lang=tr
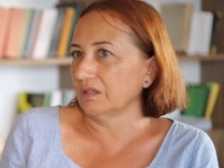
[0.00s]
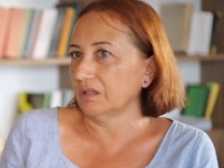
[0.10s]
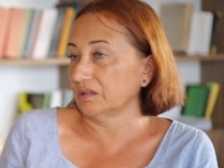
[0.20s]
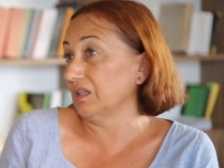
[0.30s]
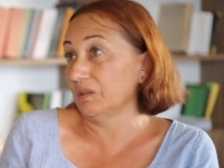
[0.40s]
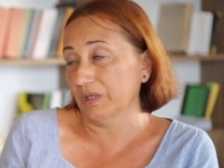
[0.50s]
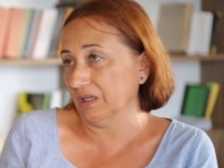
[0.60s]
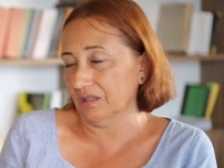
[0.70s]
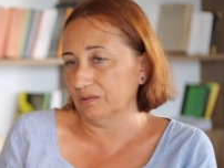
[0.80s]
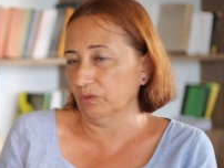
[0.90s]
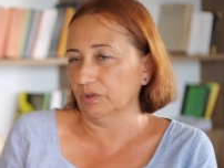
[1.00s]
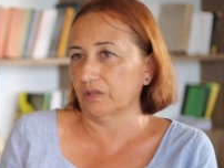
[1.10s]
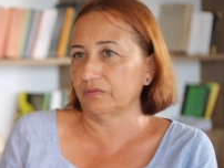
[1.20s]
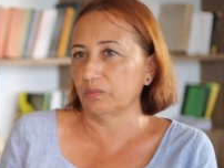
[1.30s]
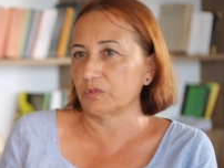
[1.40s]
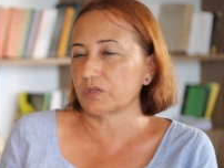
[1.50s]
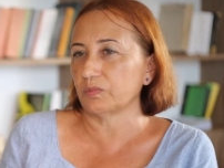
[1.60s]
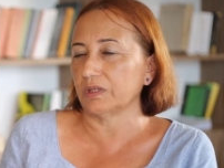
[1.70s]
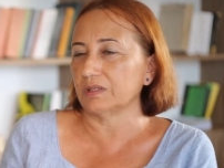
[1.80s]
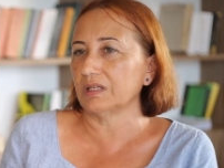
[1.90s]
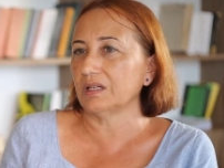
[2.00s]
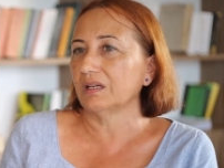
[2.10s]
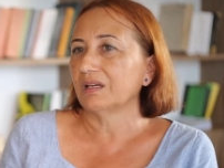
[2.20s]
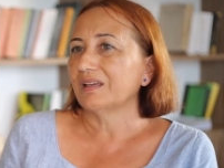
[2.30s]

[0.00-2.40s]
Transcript: Hatta liberal diyorlar feminist bile değil.